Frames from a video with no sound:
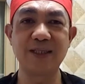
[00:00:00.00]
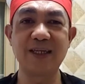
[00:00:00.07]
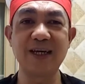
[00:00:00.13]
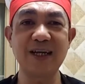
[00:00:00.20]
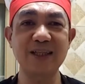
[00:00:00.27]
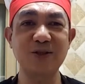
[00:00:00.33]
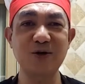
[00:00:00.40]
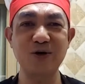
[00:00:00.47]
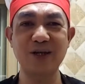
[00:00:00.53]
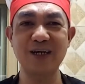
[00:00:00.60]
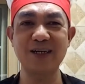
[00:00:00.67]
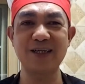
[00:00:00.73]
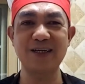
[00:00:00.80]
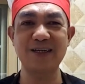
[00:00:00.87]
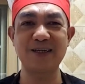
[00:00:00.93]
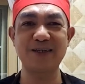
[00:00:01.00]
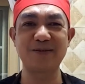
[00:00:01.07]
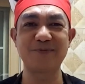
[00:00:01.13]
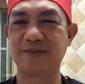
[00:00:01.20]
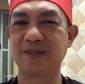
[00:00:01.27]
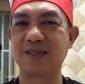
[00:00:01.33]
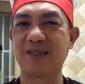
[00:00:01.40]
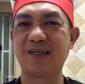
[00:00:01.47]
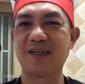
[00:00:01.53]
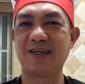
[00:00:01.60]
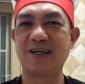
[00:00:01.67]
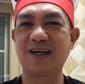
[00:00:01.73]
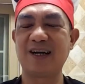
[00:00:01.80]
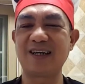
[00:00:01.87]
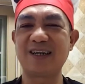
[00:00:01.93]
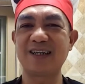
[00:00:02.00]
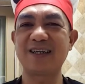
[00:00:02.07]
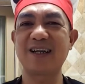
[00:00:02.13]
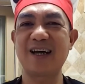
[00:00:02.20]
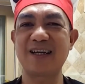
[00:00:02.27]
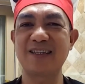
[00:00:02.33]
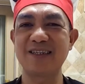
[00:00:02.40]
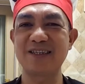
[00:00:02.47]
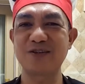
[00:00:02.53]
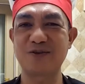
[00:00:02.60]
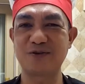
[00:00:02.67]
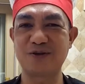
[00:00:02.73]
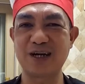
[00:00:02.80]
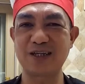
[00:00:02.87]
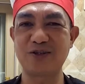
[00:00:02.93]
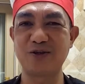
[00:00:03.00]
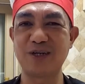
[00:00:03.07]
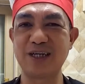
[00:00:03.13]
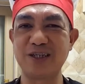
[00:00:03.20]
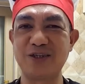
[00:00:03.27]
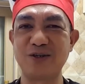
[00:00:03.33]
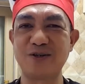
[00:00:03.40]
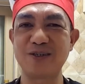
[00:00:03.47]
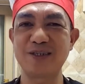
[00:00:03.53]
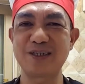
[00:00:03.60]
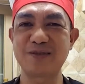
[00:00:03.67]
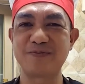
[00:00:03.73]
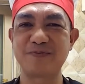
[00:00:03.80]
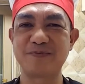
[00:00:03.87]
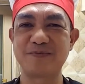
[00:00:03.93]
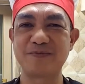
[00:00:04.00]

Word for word: De La Torre. Again, Gladys, congratulations.